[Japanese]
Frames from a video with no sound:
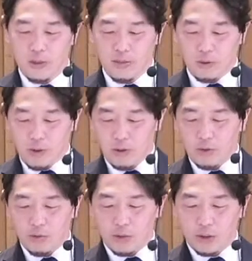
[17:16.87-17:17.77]
まあ、これ
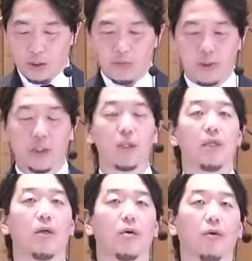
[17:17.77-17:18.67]
本当に厳
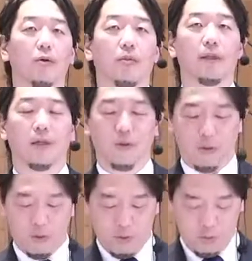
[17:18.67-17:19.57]
しい言葉だ
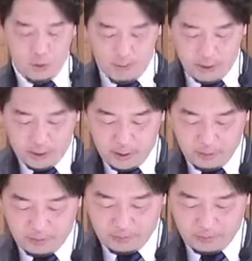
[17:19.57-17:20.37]
と思います。